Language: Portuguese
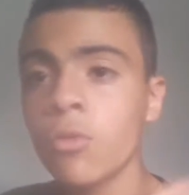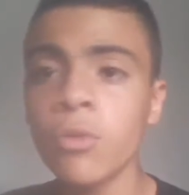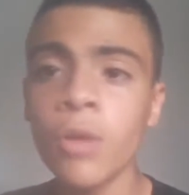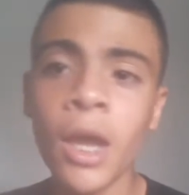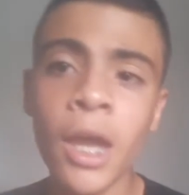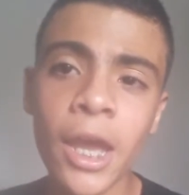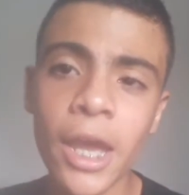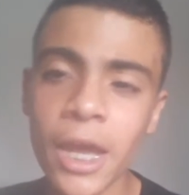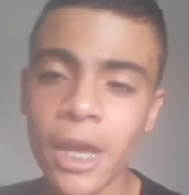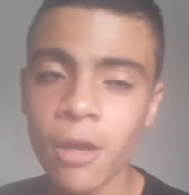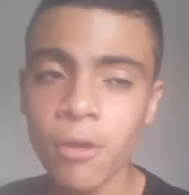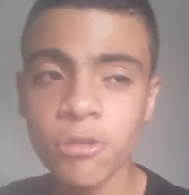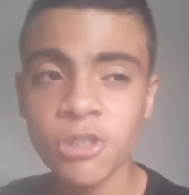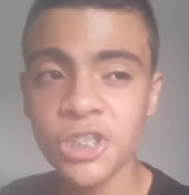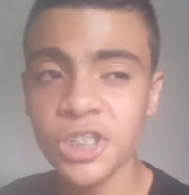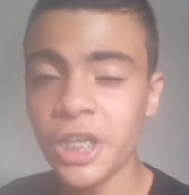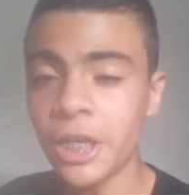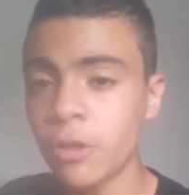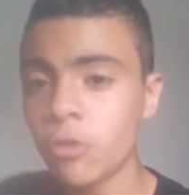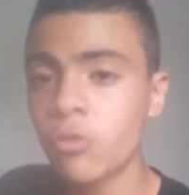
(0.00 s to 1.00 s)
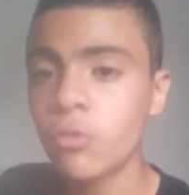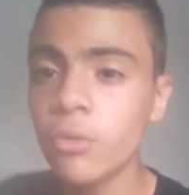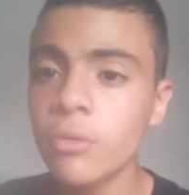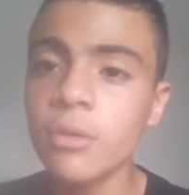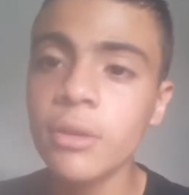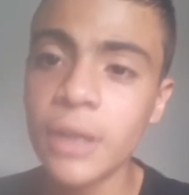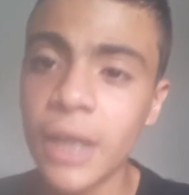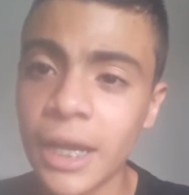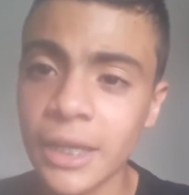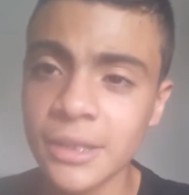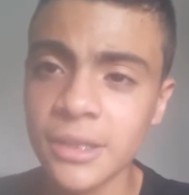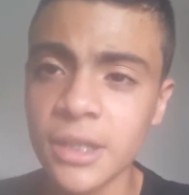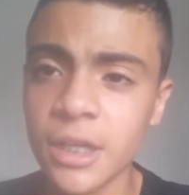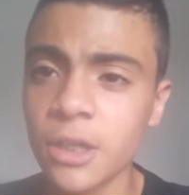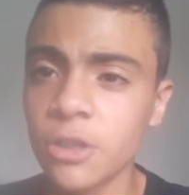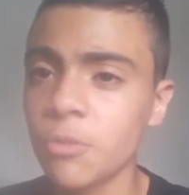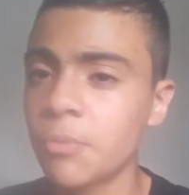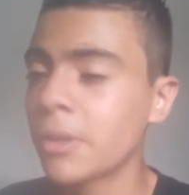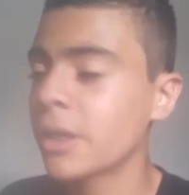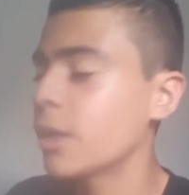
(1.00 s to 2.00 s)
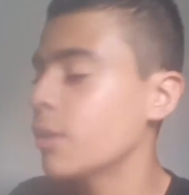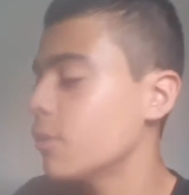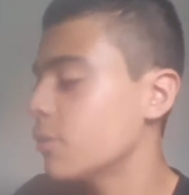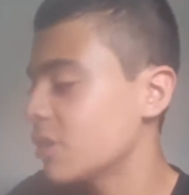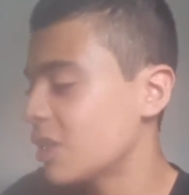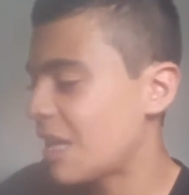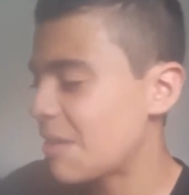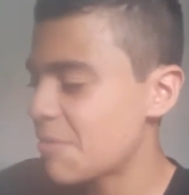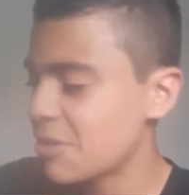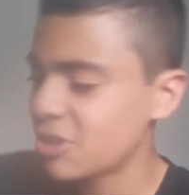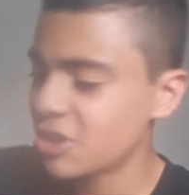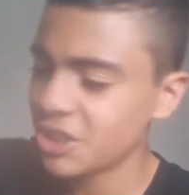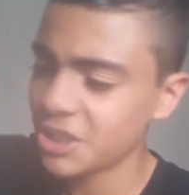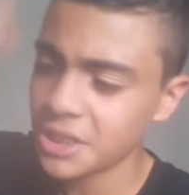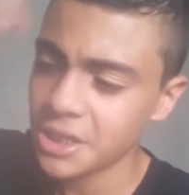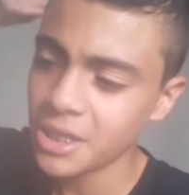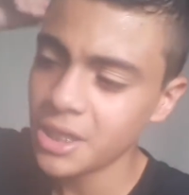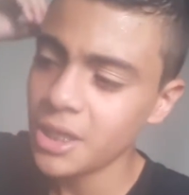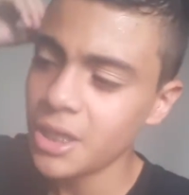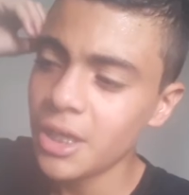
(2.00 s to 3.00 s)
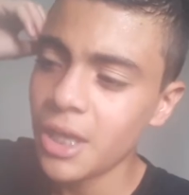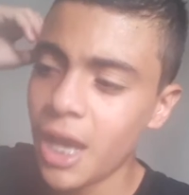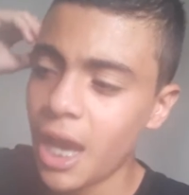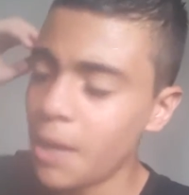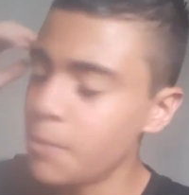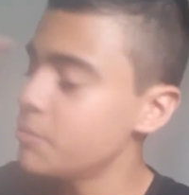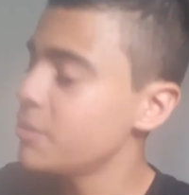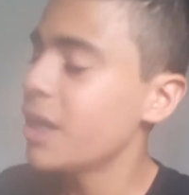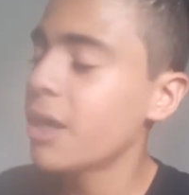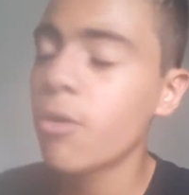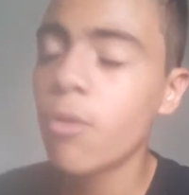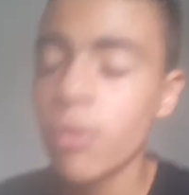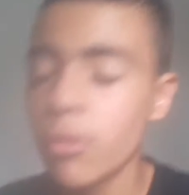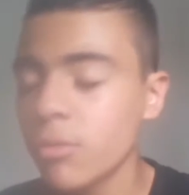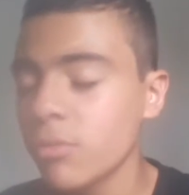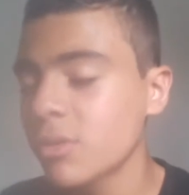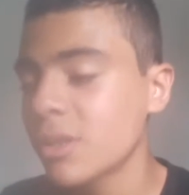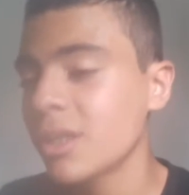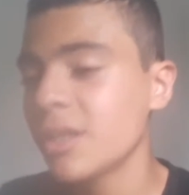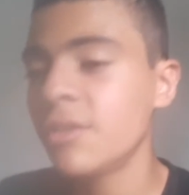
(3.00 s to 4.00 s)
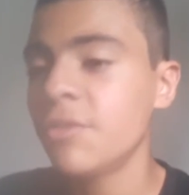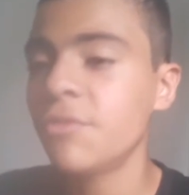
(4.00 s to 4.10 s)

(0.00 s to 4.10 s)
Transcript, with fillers: é, eu tinha tudo lá, certo? Pra quem não sabe, eu tinha a minha conta.